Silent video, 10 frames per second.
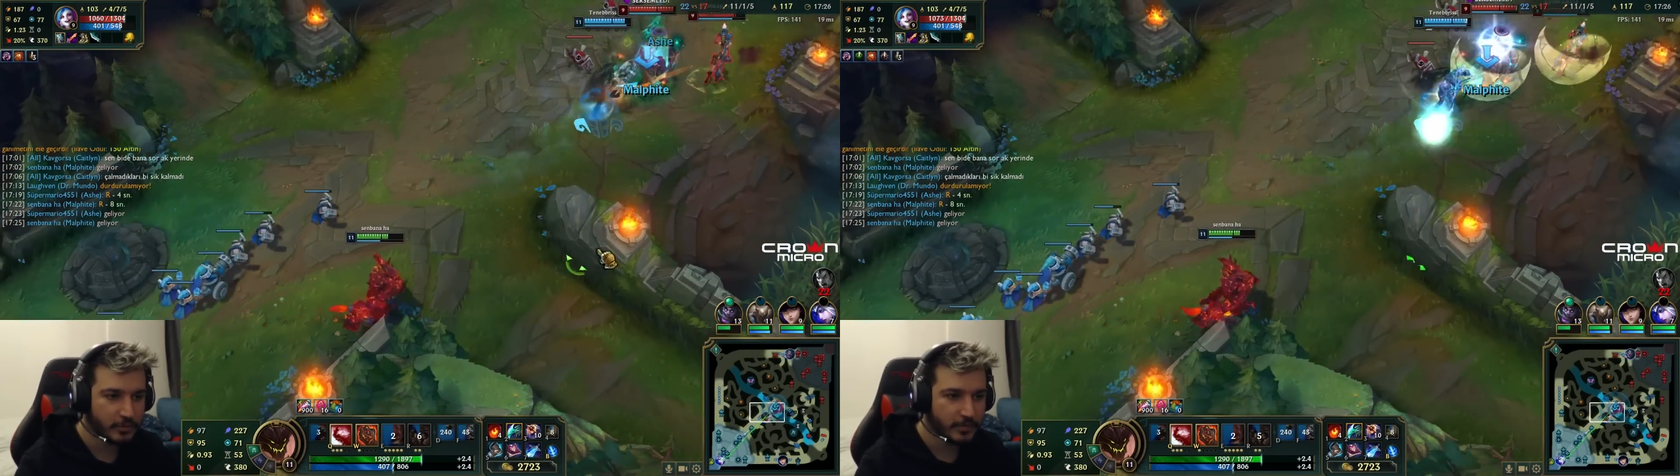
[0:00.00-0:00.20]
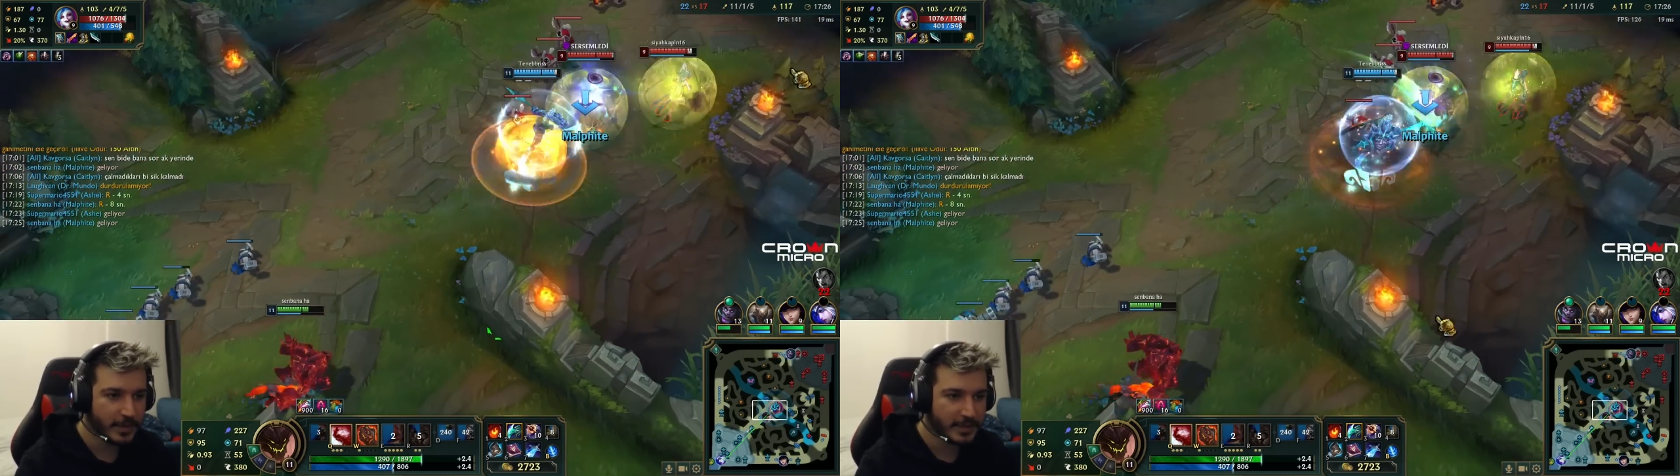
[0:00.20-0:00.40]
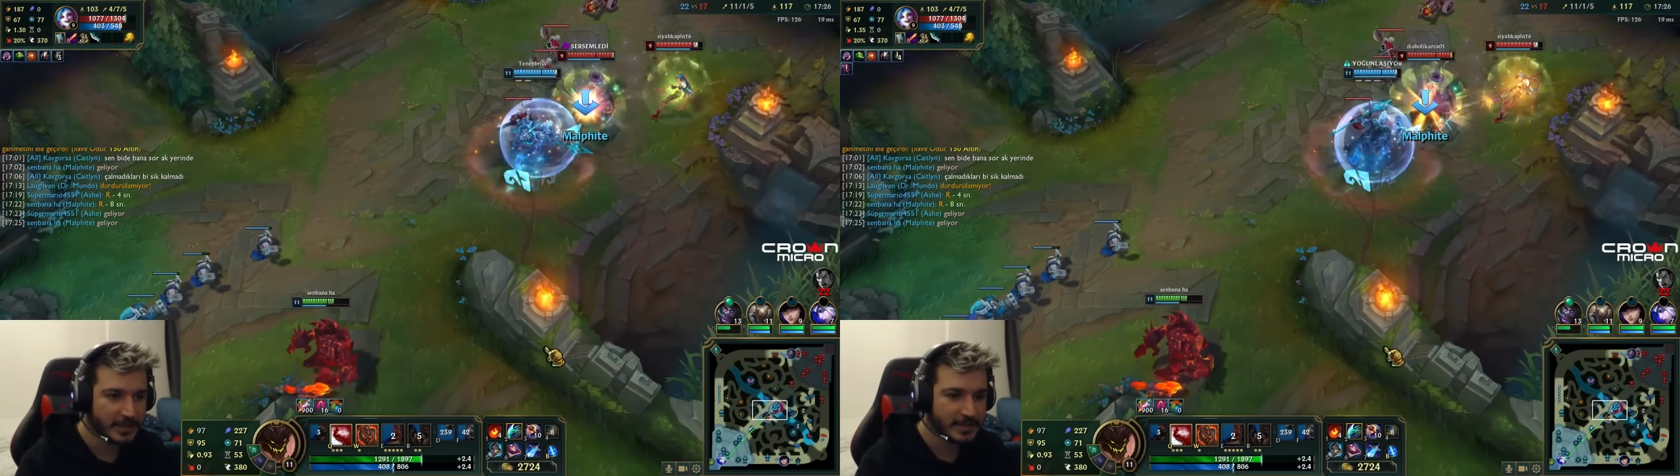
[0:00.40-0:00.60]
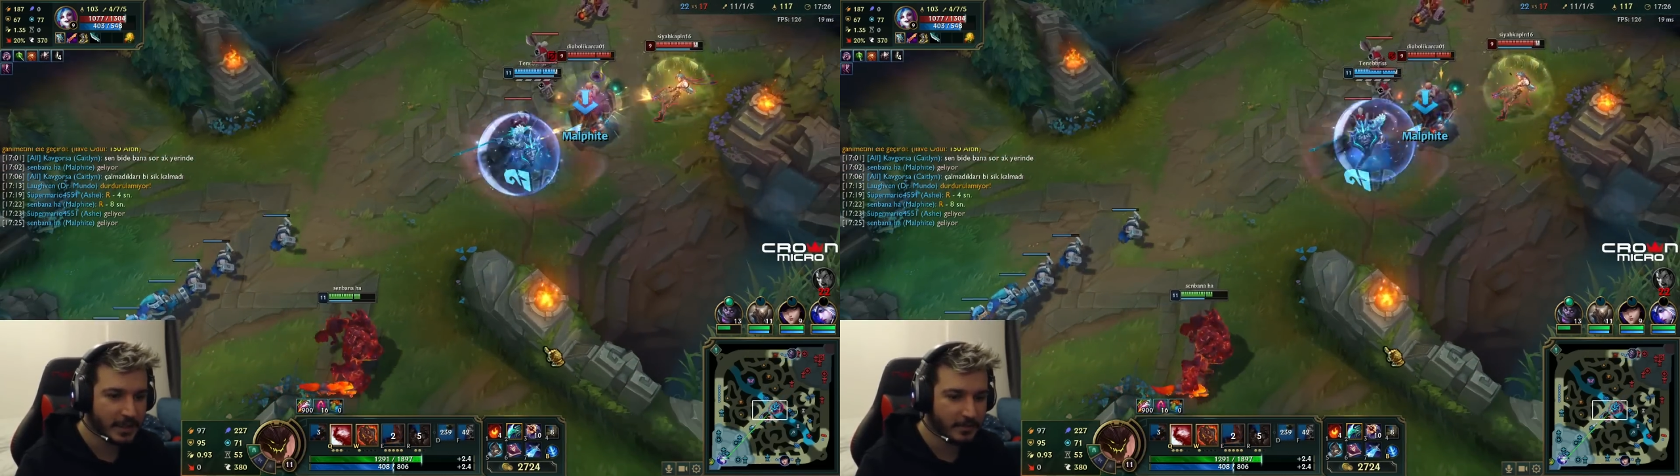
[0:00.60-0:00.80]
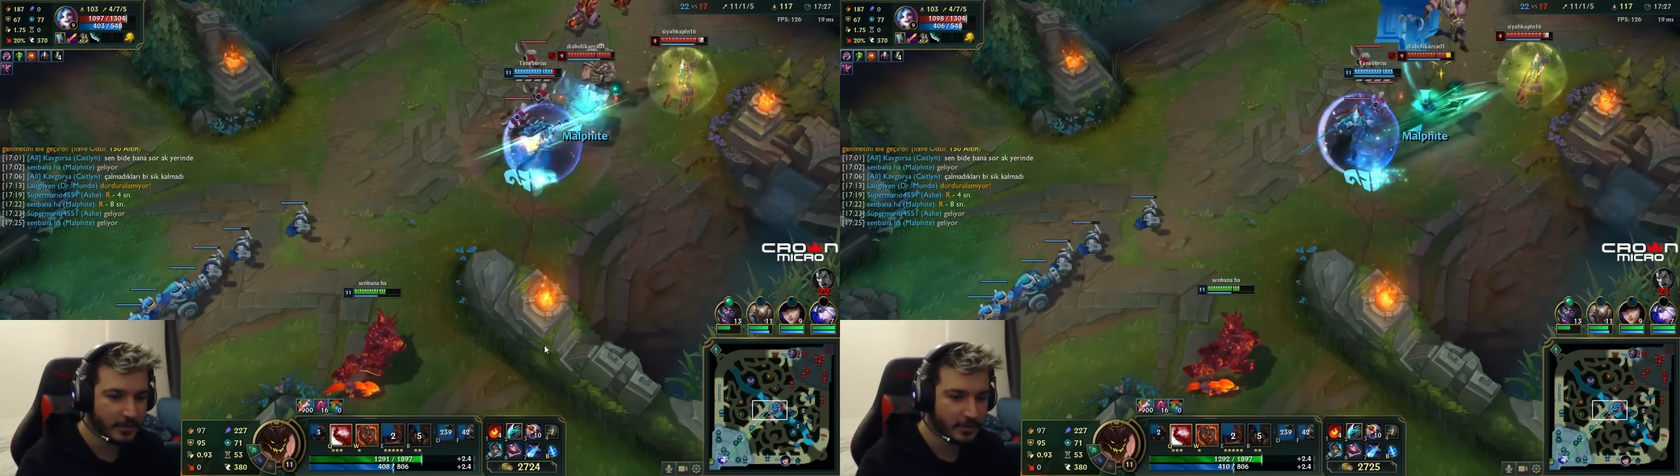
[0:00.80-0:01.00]

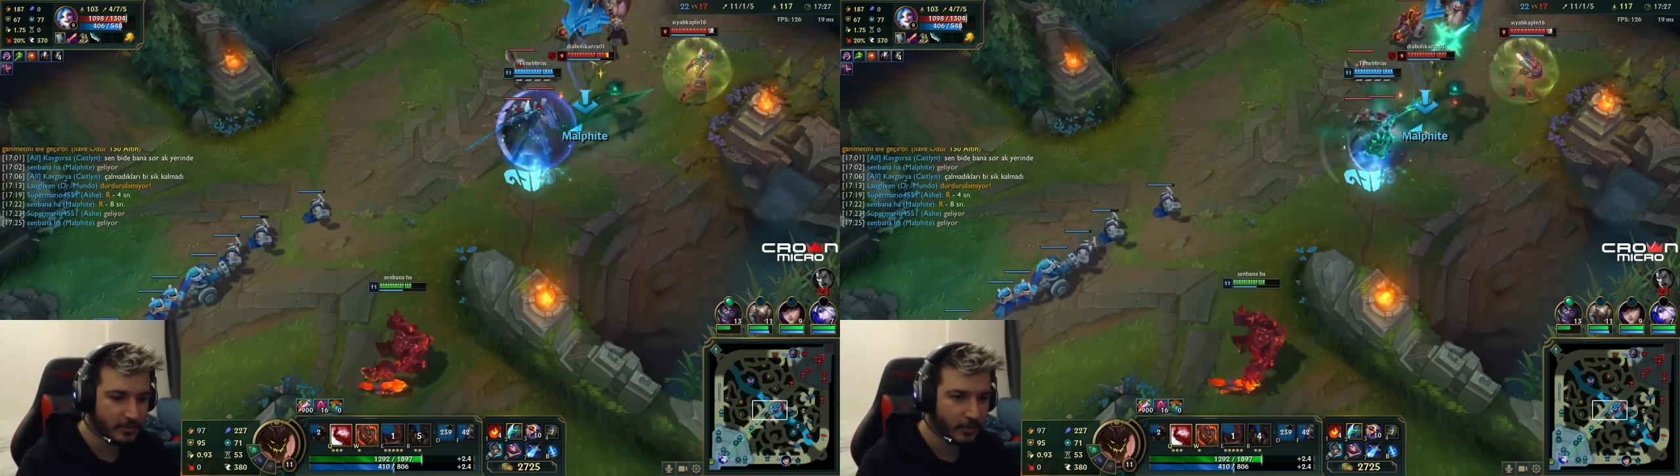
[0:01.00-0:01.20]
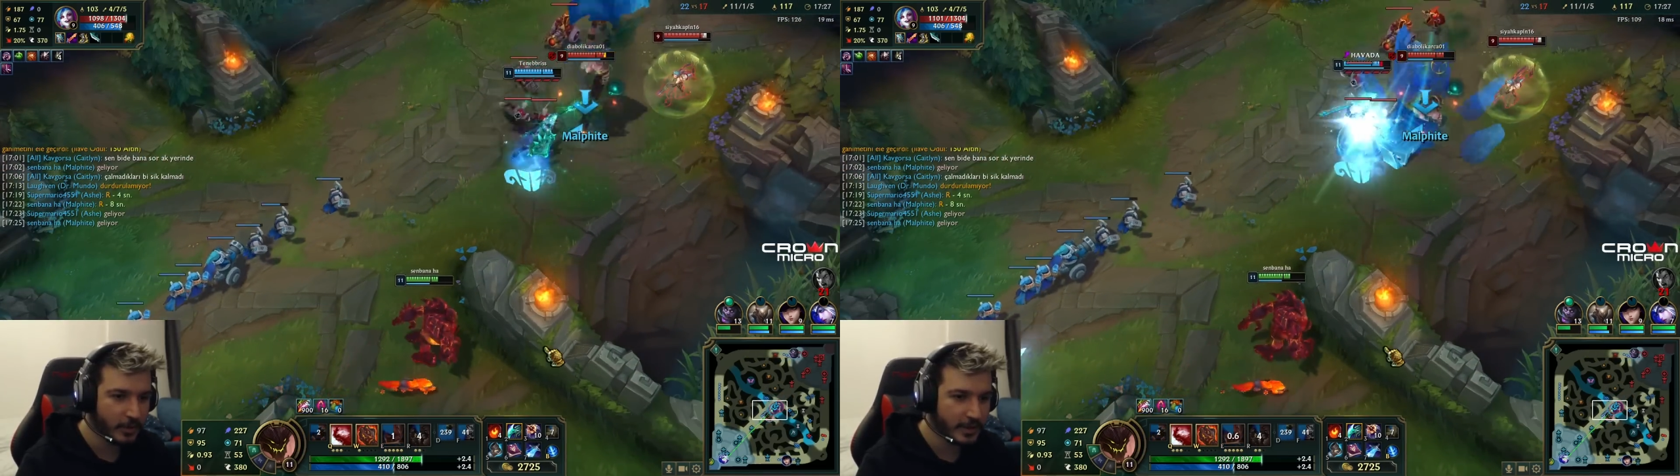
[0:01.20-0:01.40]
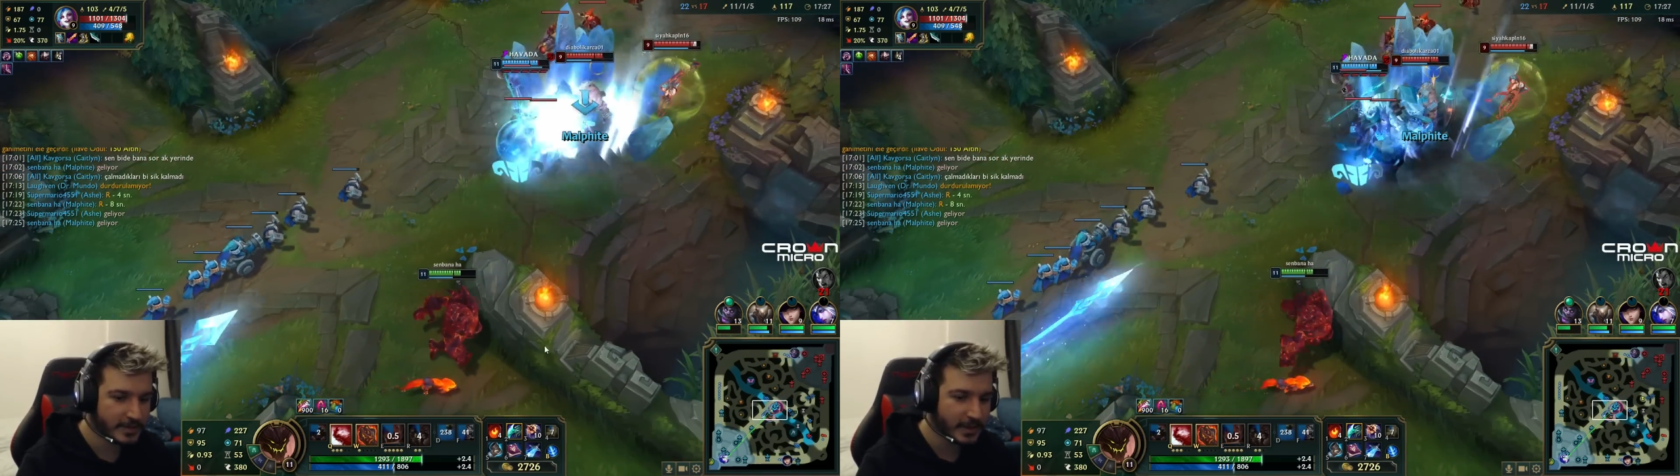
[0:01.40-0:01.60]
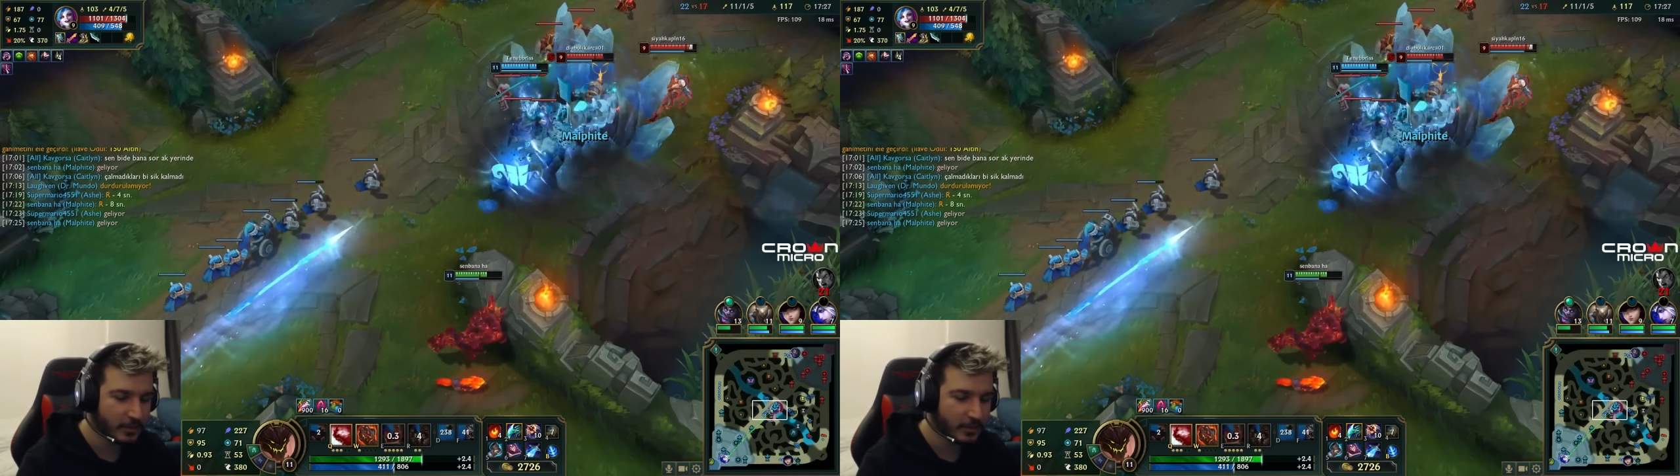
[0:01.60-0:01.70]
Beklesene bir oyalasan